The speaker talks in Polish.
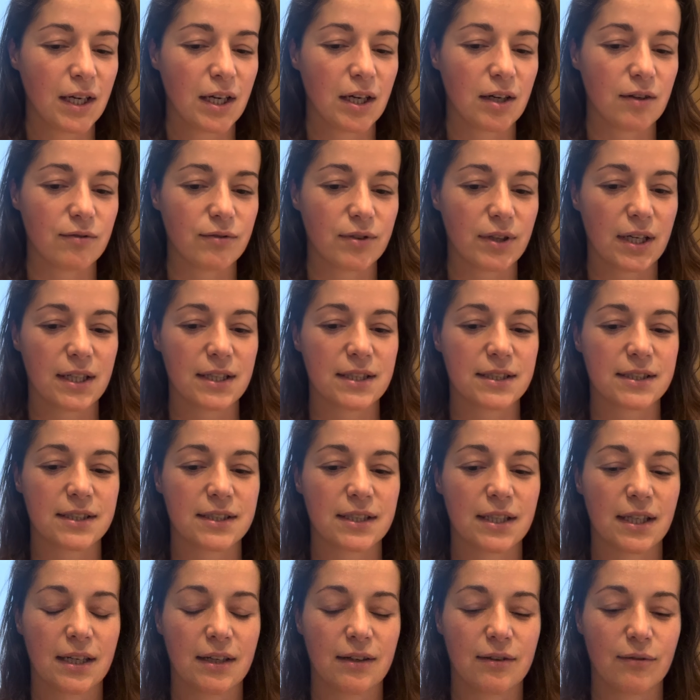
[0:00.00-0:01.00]
Więc
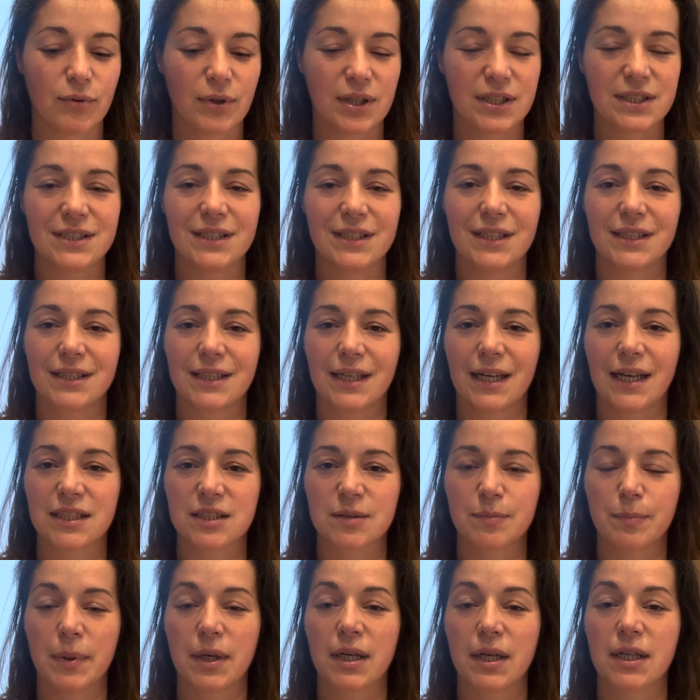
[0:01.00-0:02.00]
właśnie te
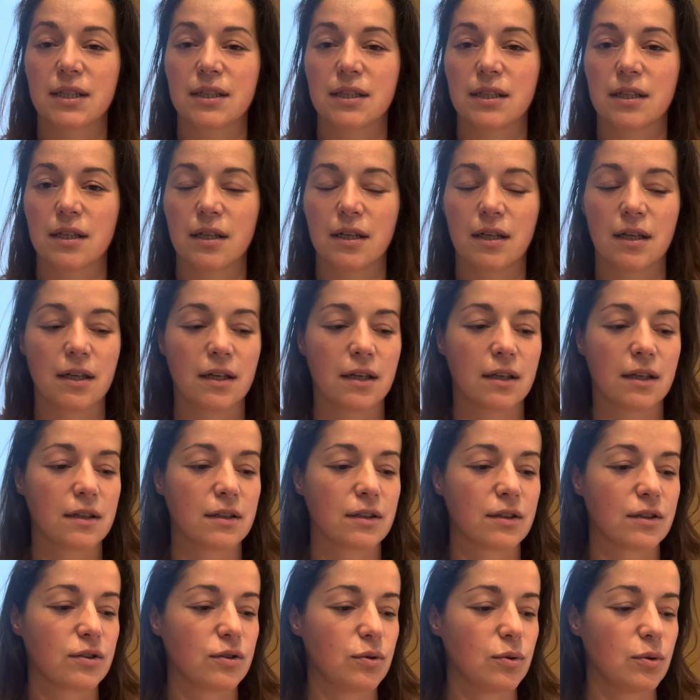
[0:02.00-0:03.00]
aspekty
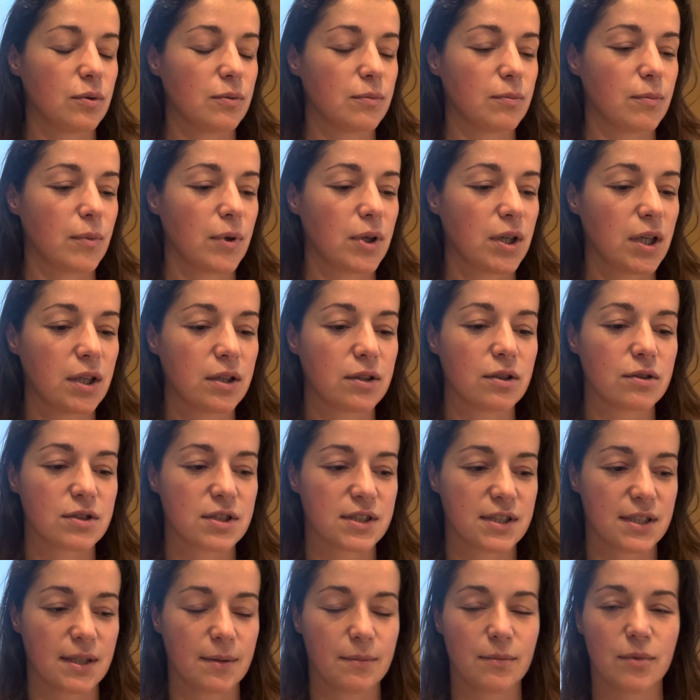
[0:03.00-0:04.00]
mojej
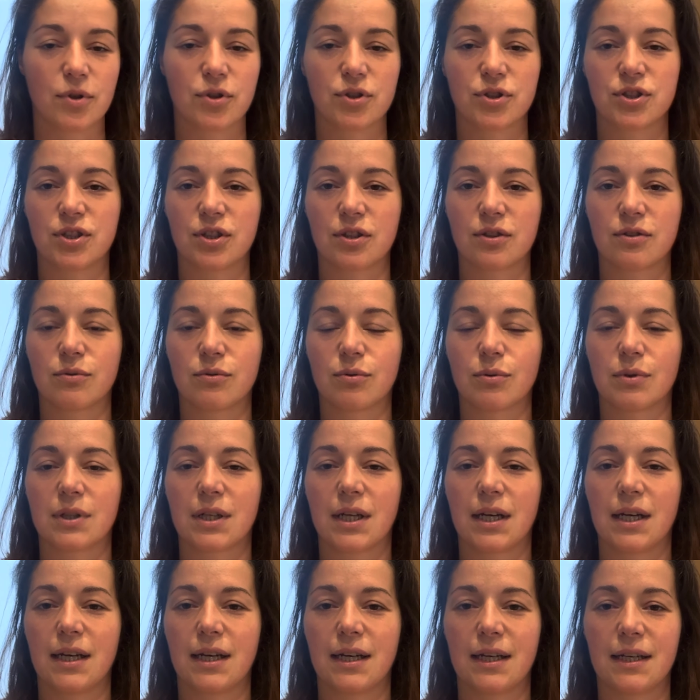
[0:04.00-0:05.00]
tożsamości,
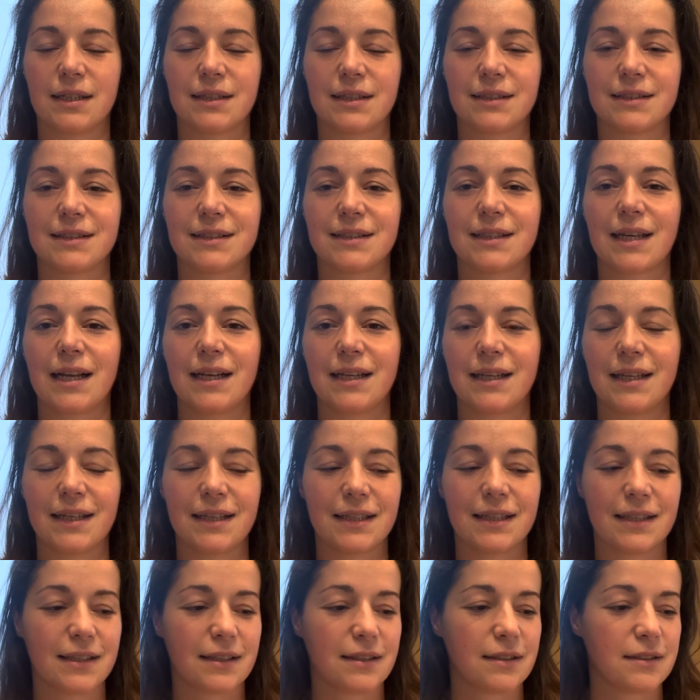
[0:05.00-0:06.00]
które
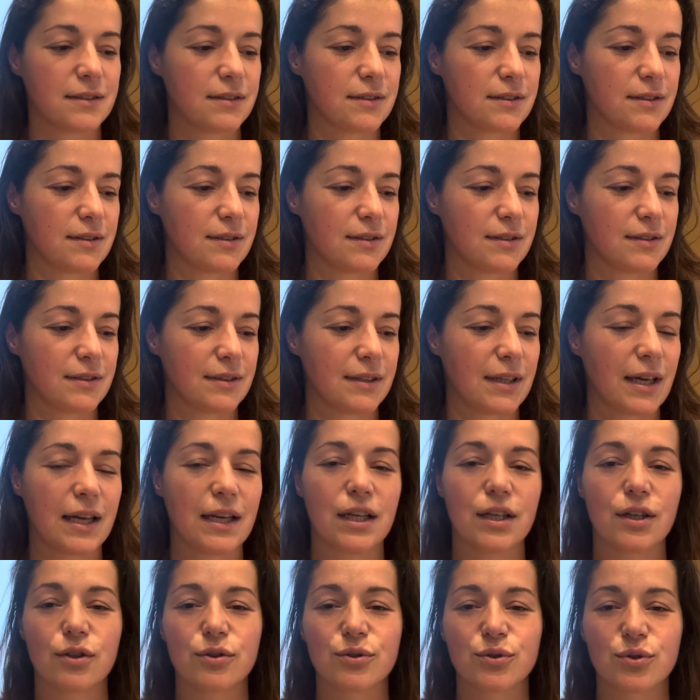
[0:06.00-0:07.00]
dalej
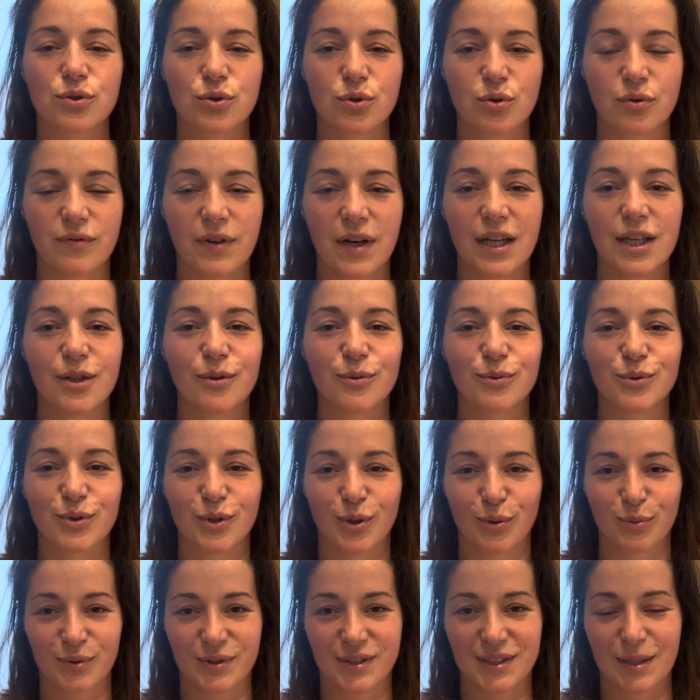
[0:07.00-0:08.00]
dalej odczuwają
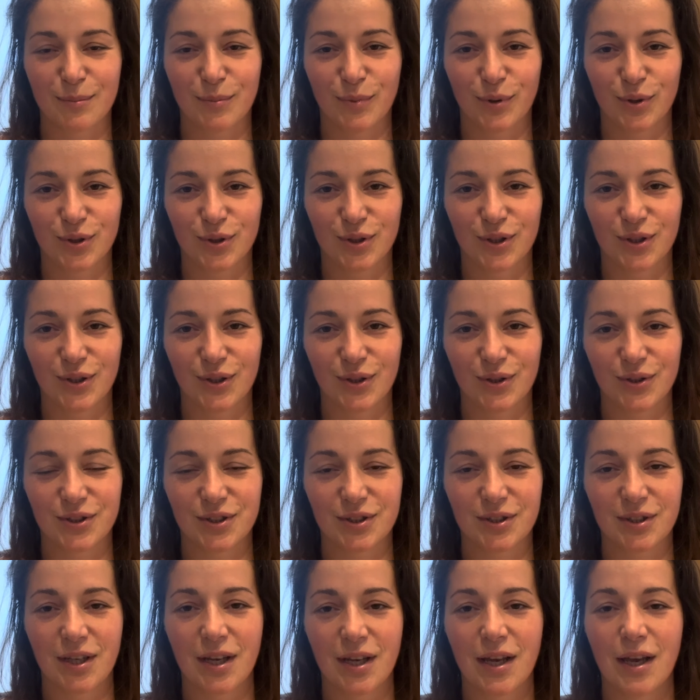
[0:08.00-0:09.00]
tą
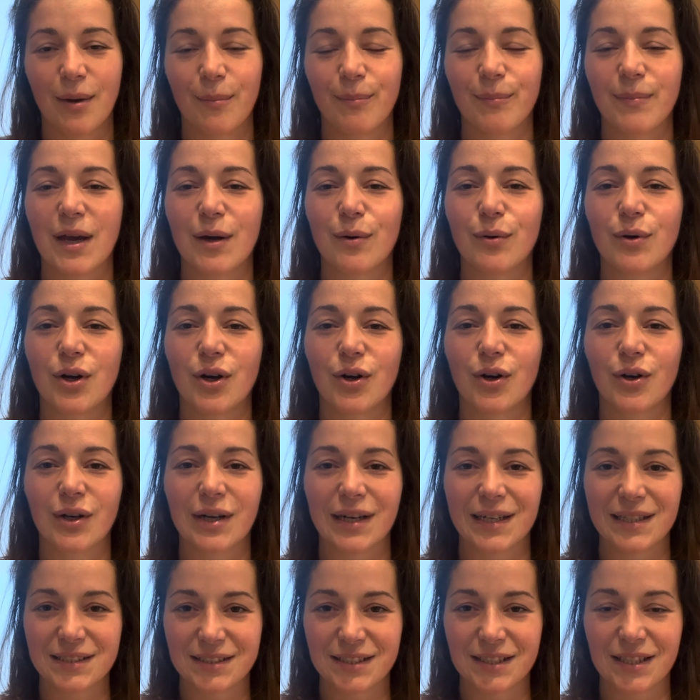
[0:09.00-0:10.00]
samotność, miały
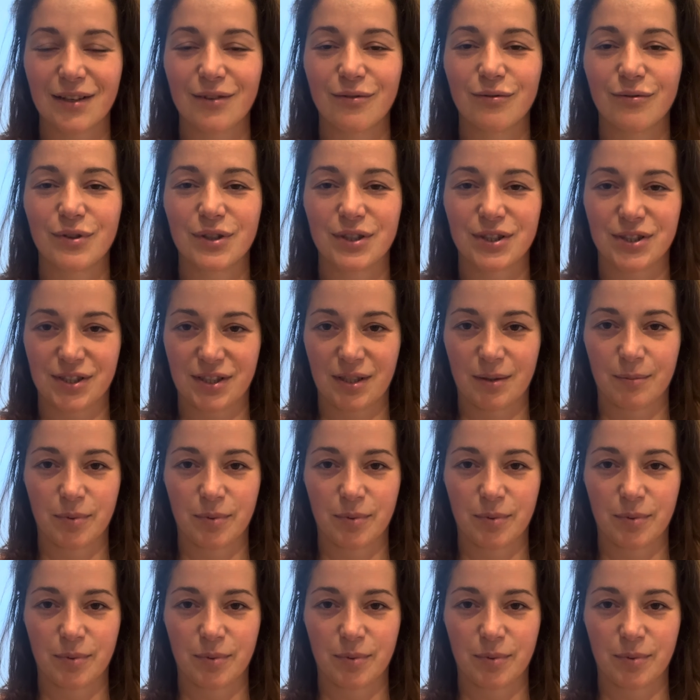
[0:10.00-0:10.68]
okazję wyjść na